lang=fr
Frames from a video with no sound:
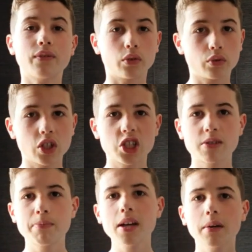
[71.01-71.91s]
en tout cas,
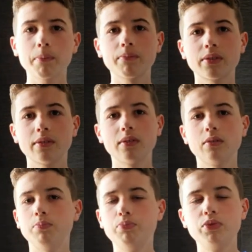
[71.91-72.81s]
j'espère
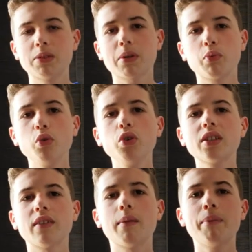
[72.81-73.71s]
J'espère pour eux
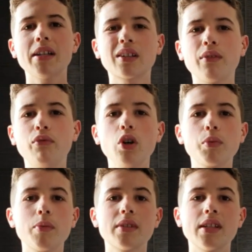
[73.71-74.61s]
que ça va pas être un flop
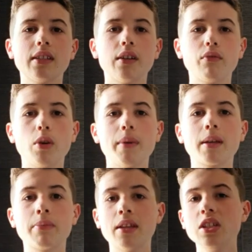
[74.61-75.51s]
comme ça a été un flop
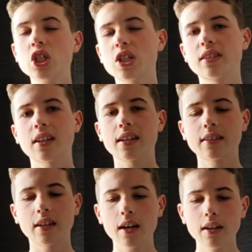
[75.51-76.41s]
avec Pjanic, etc.
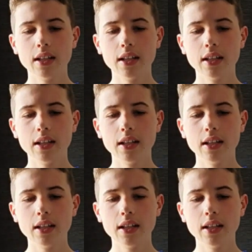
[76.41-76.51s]
etc.